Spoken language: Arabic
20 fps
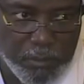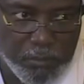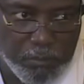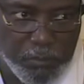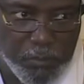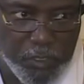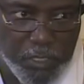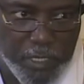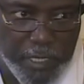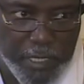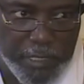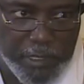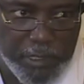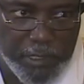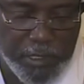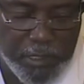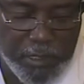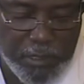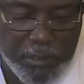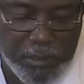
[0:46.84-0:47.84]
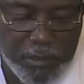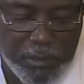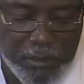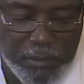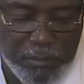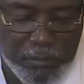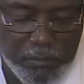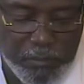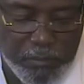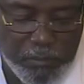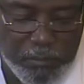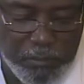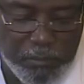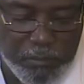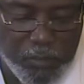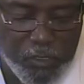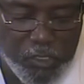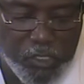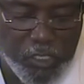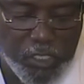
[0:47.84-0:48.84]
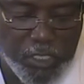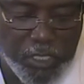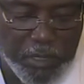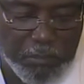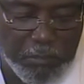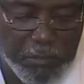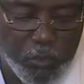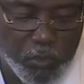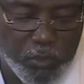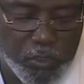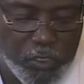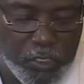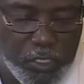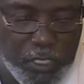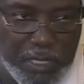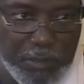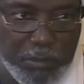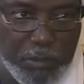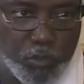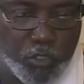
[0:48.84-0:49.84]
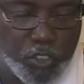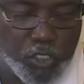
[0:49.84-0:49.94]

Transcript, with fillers: ميلادي بذكرى المولد النبوي